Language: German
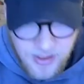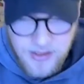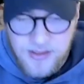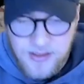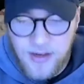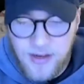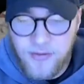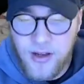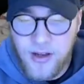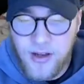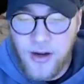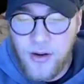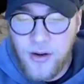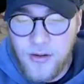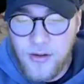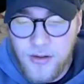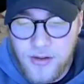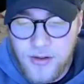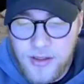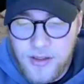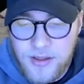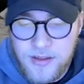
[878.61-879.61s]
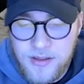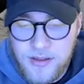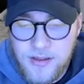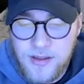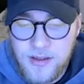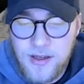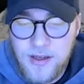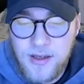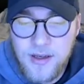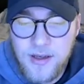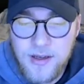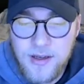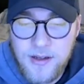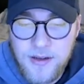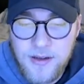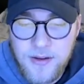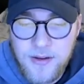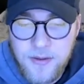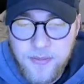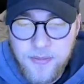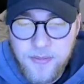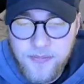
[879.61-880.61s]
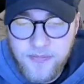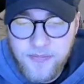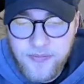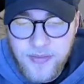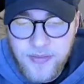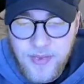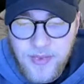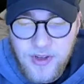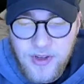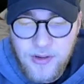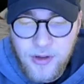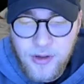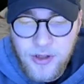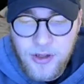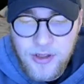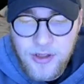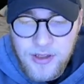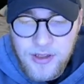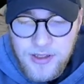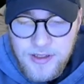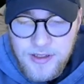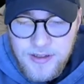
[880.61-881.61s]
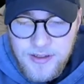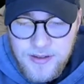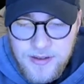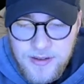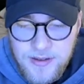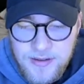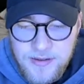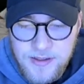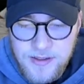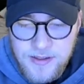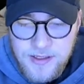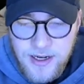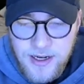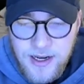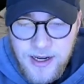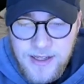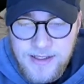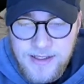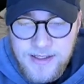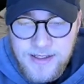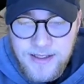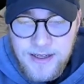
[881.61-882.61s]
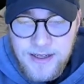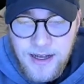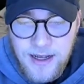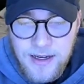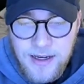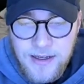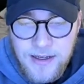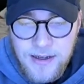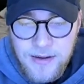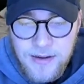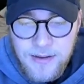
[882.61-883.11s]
haben wir auch noch nicht. Und unsere letzte Karte.